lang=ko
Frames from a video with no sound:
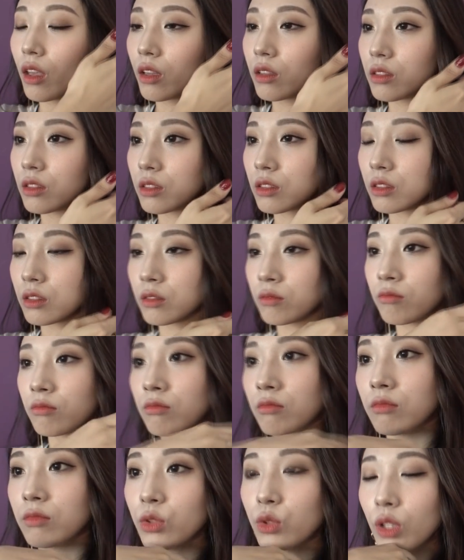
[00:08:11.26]

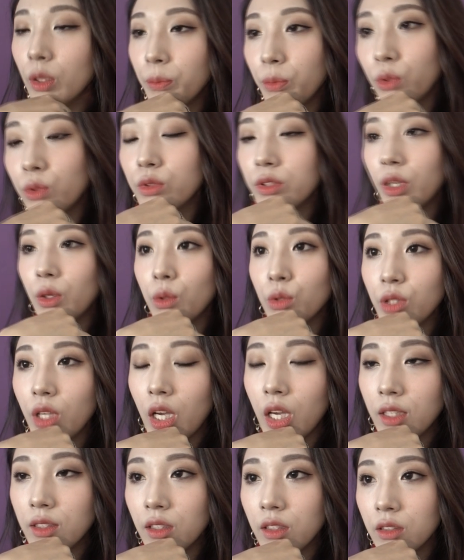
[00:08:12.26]
지금 휴대폰을 새로
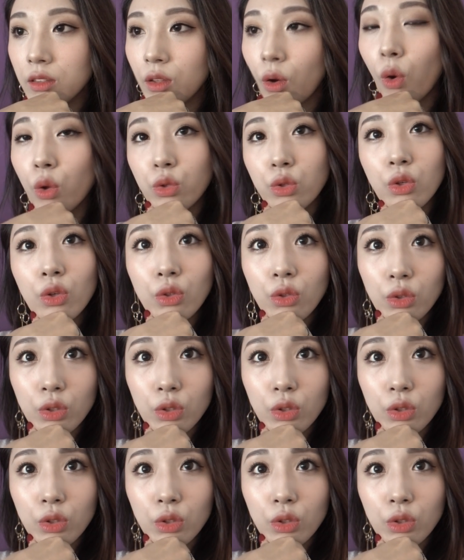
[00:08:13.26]
사야 되는데 어떤